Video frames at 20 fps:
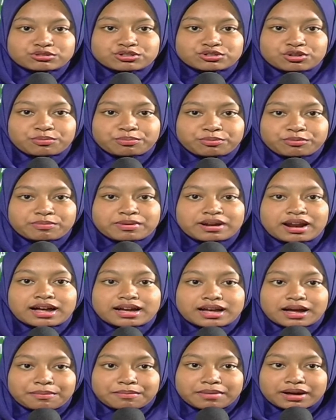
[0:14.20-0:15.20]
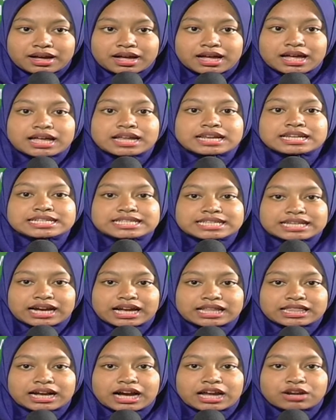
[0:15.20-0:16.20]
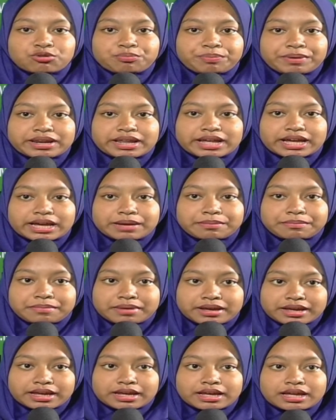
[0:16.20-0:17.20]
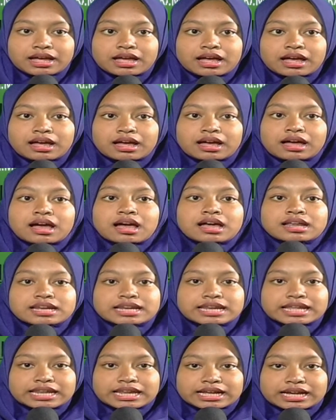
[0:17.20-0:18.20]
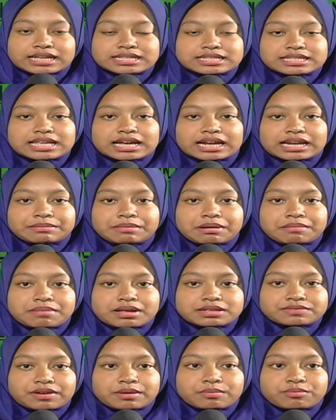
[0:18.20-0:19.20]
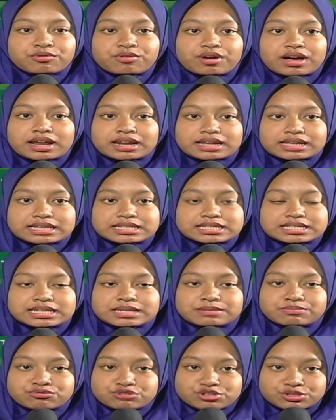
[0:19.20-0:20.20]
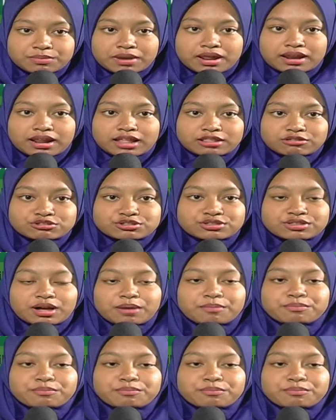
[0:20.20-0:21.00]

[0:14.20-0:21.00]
Mustopo Beragama, disingkat dengan UPDMB, didirikan sejak 15 Februari 1962.